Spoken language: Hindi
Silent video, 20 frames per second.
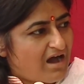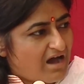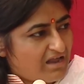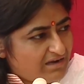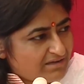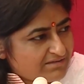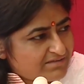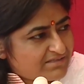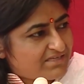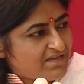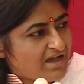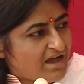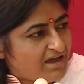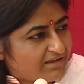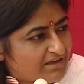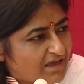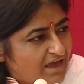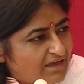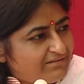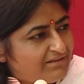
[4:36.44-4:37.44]
आलस्य आ
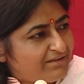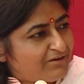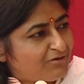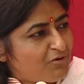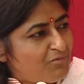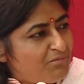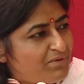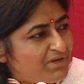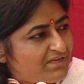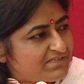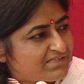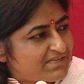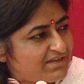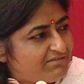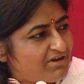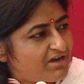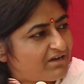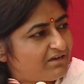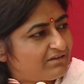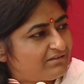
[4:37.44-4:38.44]
गया तेरे को मेरी
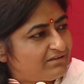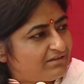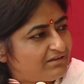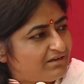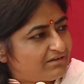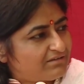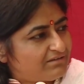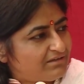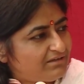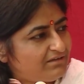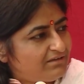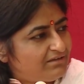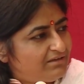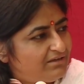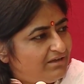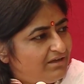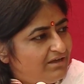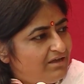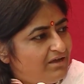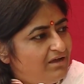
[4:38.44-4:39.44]
सेवा करते करते
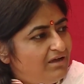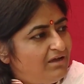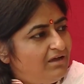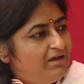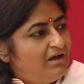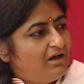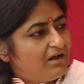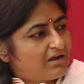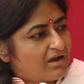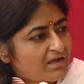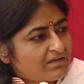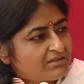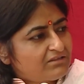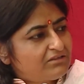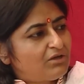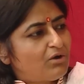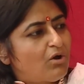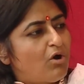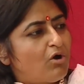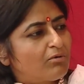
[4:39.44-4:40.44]

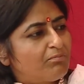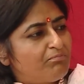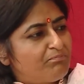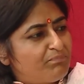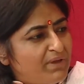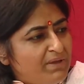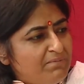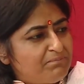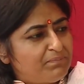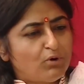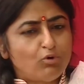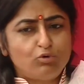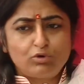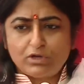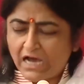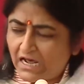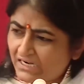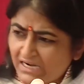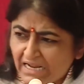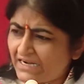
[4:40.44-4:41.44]
रक्त और पीप
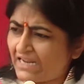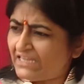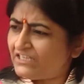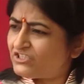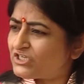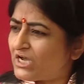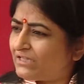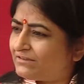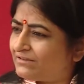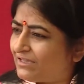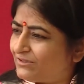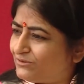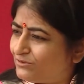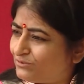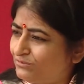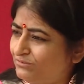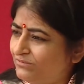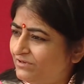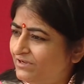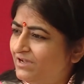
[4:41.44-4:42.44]
उठाना नहीं चाहता
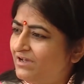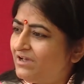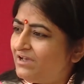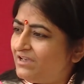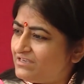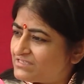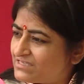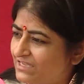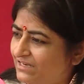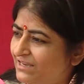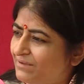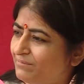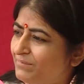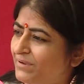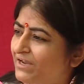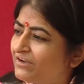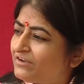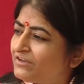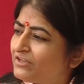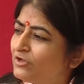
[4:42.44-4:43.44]
तू इसीलिए
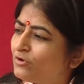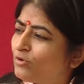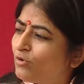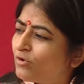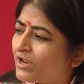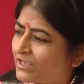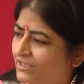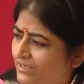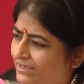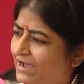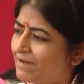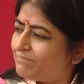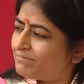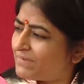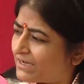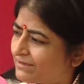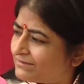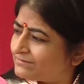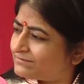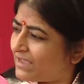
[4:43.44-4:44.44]
मेरे ठीक होने की
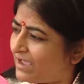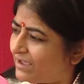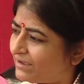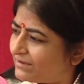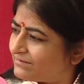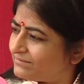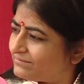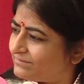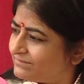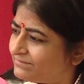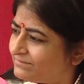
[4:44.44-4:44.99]
कामना करता है